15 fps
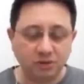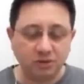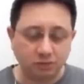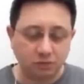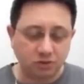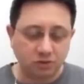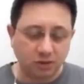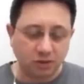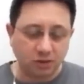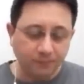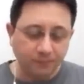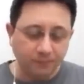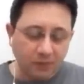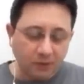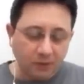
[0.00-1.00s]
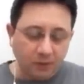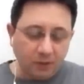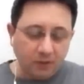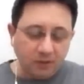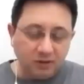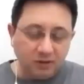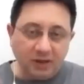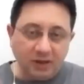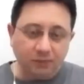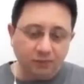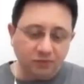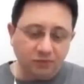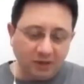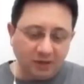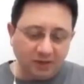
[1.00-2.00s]
Diğer füzeler de şimdi
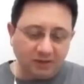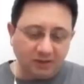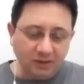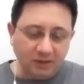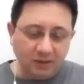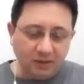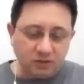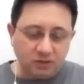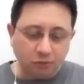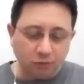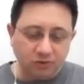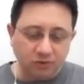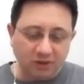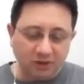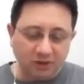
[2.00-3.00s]
36 tane SM-1 dedim.